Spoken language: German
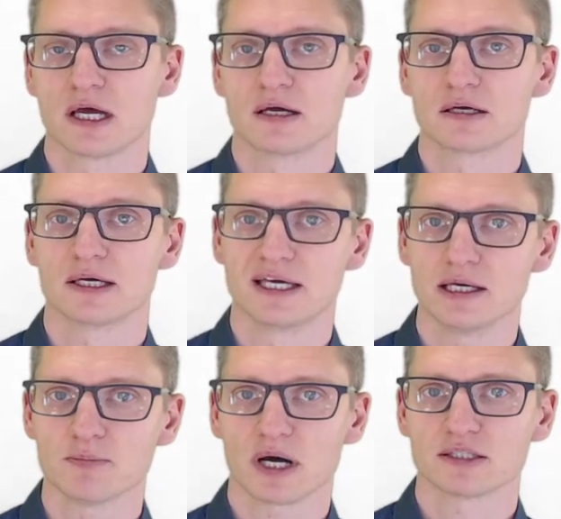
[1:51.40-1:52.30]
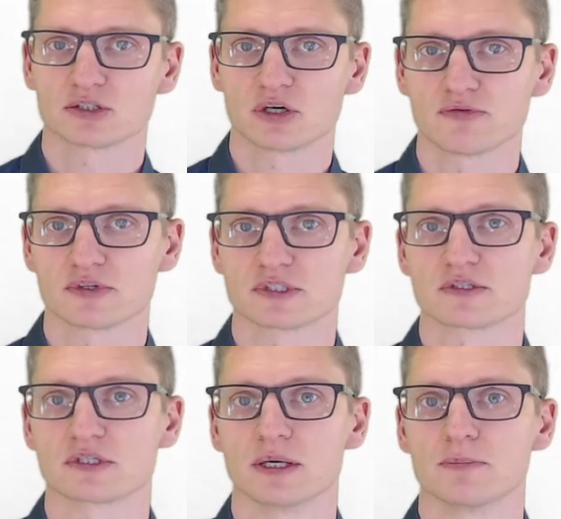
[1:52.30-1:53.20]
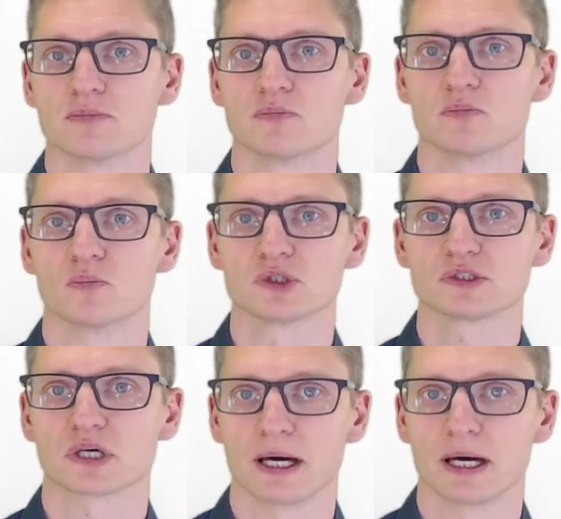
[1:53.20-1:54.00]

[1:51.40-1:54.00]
Gegeben ein Software-System muss